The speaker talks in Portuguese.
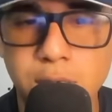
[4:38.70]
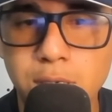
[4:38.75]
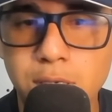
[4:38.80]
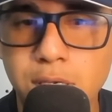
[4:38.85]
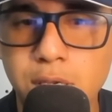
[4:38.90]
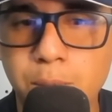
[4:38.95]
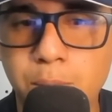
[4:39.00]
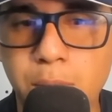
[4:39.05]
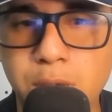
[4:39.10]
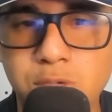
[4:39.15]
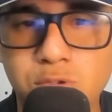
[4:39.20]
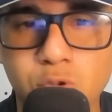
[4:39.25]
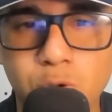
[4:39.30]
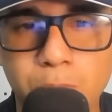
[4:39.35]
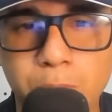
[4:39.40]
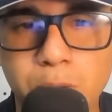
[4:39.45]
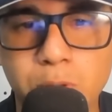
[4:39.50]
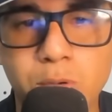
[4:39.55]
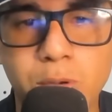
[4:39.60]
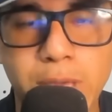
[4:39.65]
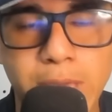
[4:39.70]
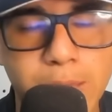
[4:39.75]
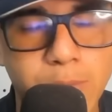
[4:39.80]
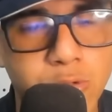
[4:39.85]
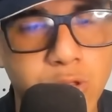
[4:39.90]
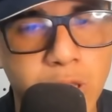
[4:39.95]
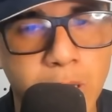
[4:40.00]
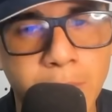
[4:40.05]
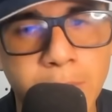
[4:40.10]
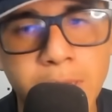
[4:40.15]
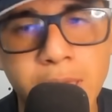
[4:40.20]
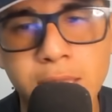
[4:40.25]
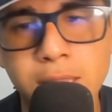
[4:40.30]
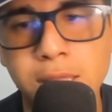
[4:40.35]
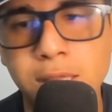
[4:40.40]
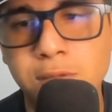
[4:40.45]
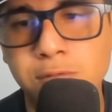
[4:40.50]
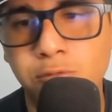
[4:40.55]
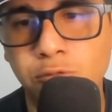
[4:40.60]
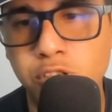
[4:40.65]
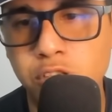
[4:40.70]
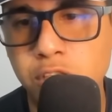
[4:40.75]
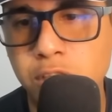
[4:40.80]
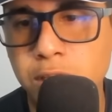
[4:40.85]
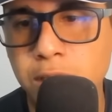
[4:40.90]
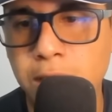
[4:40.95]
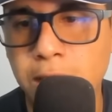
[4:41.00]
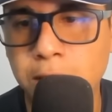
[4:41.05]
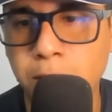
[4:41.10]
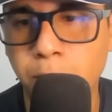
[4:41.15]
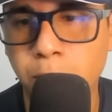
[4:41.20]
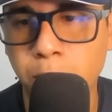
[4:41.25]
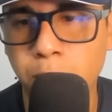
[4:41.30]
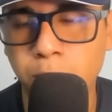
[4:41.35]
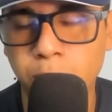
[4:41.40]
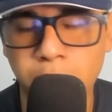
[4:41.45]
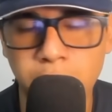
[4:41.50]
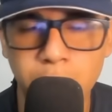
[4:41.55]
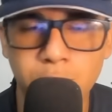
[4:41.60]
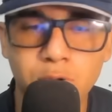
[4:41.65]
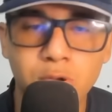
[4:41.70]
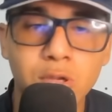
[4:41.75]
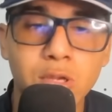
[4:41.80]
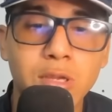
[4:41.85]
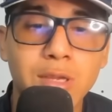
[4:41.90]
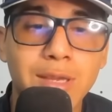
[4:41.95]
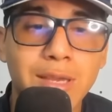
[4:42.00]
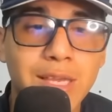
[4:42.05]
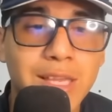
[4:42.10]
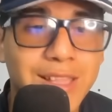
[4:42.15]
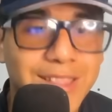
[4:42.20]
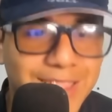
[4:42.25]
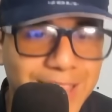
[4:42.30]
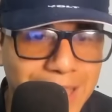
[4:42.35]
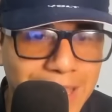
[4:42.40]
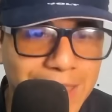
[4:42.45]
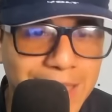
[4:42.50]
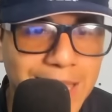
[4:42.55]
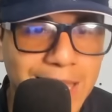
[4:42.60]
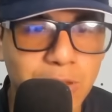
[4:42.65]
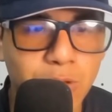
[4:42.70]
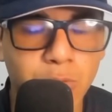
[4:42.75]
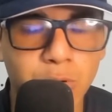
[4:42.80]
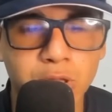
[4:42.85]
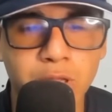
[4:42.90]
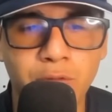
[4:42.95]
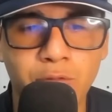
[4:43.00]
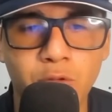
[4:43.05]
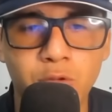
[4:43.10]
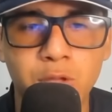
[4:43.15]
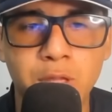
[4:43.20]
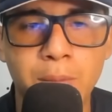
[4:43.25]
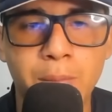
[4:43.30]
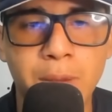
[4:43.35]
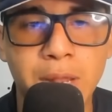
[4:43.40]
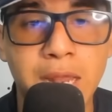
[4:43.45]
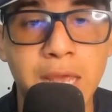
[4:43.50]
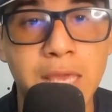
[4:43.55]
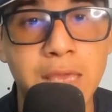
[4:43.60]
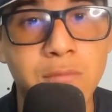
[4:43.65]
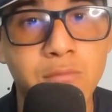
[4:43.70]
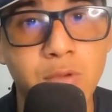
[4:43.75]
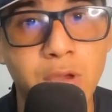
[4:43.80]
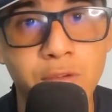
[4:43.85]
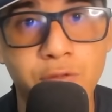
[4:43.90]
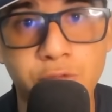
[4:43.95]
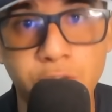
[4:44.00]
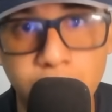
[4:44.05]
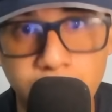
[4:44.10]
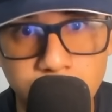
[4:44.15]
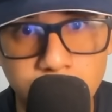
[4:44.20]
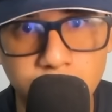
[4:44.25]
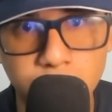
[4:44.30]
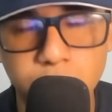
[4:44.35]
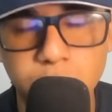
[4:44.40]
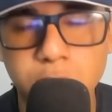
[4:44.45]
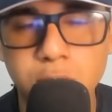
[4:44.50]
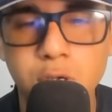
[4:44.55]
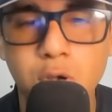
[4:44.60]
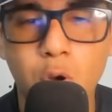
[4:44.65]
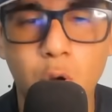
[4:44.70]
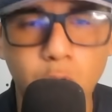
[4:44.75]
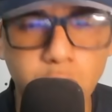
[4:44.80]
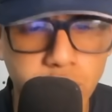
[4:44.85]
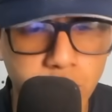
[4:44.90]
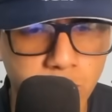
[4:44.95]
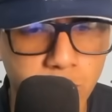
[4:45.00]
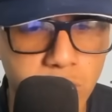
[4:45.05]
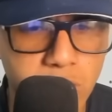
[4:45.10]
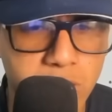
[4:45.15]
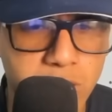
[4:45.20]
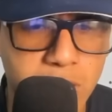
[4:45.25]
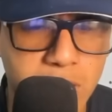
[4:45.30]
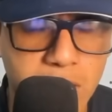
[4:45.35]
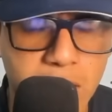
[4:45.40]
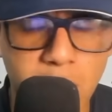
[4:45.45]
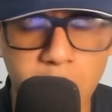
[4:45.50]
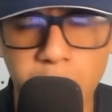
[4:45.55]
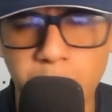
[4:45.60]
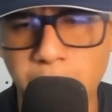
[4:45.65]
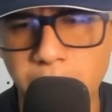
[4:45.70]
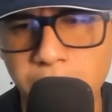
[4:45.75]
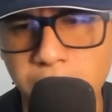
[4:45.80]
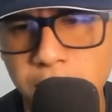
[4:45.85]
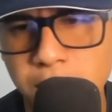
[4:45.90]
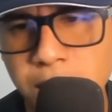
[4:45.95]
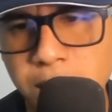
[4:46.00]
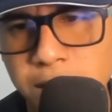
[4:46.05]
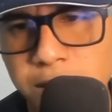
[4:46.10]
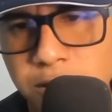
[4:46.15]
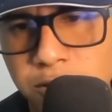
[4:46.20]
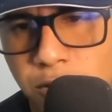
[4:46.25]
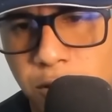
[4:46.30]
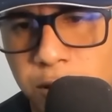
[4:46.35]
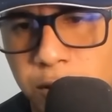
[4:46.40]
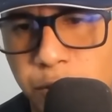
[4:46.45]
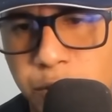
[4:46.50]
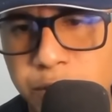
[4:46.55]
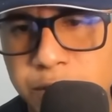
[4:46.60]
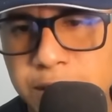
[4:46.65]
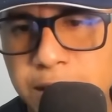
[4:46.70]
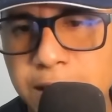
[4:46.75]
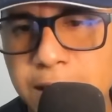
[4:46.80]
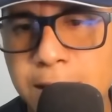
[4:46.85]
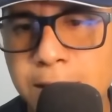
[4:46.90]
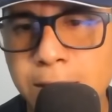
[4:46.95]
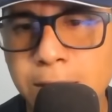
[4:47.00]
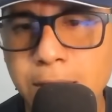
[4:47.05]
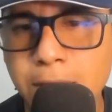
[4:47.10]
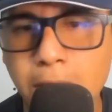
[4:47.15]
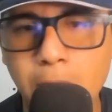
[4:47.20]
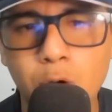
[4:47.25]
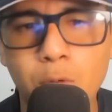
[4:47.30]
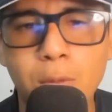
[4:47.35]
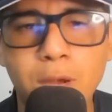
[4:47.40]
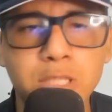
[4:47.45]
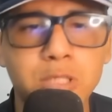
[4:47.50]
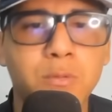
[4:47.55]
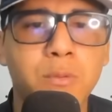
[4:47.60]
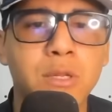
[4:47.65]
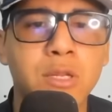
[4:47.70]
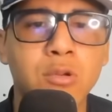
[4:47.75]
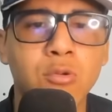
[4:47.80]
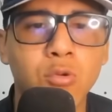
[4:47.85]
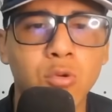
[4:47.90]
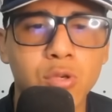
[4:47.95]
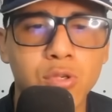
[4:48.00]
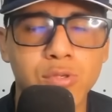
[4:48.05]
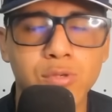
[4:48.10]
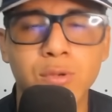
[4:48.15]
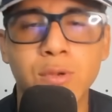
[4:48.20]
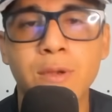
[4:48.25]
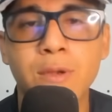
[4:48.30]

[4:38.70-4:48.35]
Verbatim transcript: que passou pelo Remo também, né? Se foi desligado pelo Remo e tá lá no Botafogo da Paraíba. O Evandro, ótimo lateral, para mim, desses jogadores aí, é o mais perigoso